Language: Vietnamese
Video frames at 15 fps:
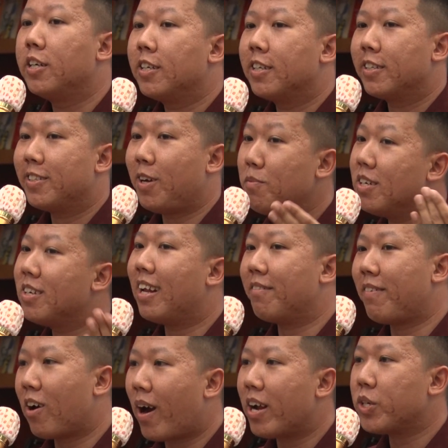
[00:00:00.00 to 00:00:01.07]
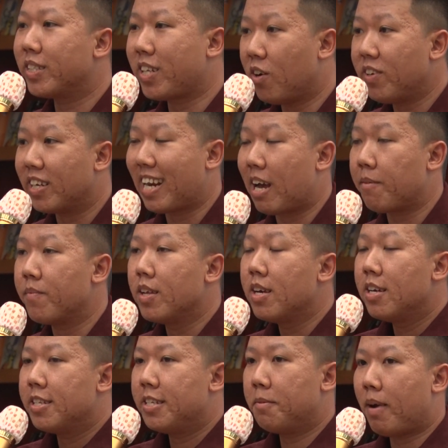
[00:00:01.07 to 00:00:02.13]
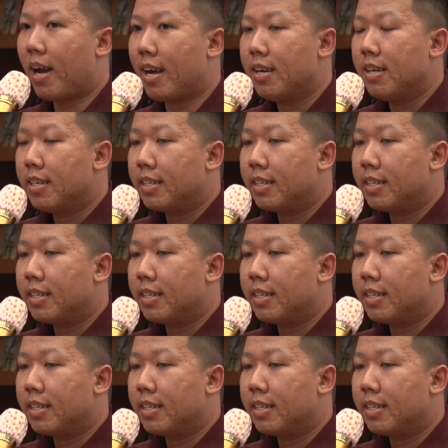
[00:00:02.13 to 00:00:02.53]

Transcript: ly do nhiễm bệnh, đi kèm với đó là tình cảm